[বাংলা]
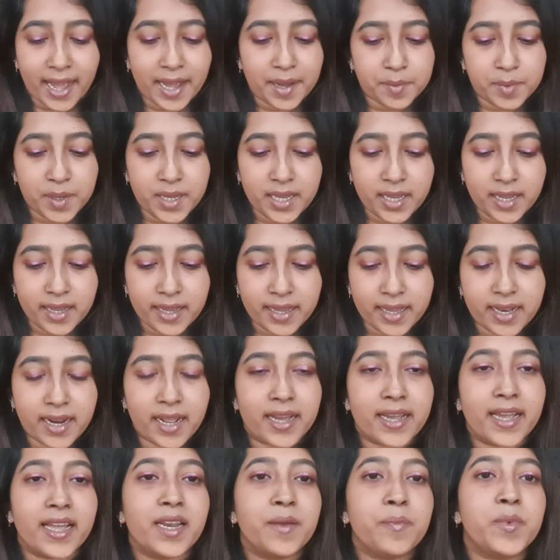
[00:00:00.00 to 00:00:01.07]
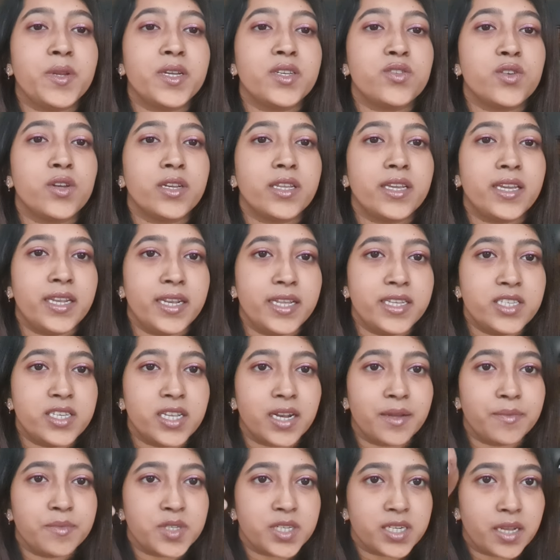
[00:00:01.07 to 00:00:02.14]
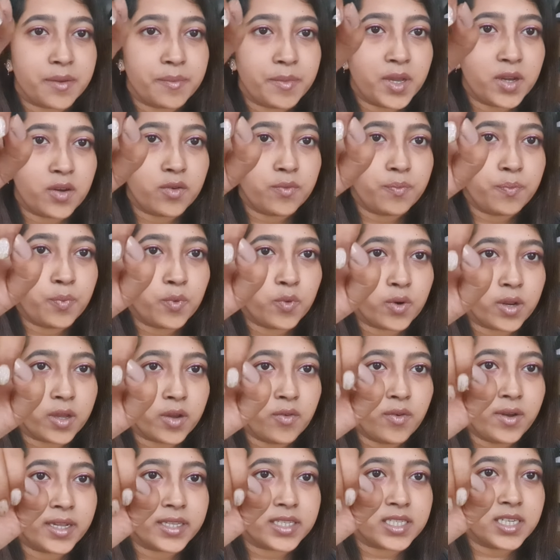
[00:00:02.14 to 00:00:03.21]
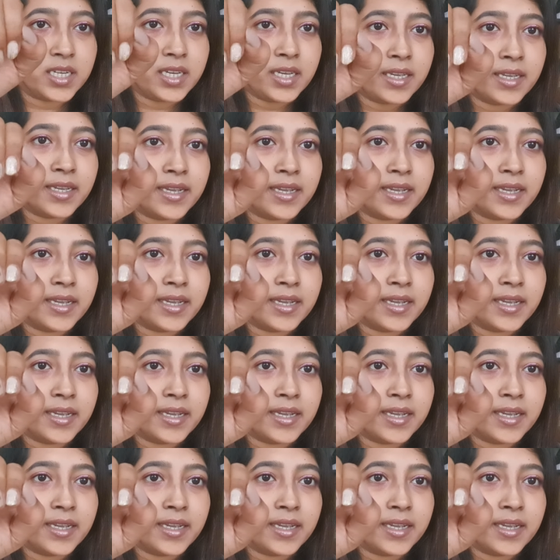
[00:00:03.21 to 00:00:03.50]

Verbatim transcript: আমি এর আগে একটা প্রেস অন কিনেছিলাম যেটা আমি এখন পরেও আছি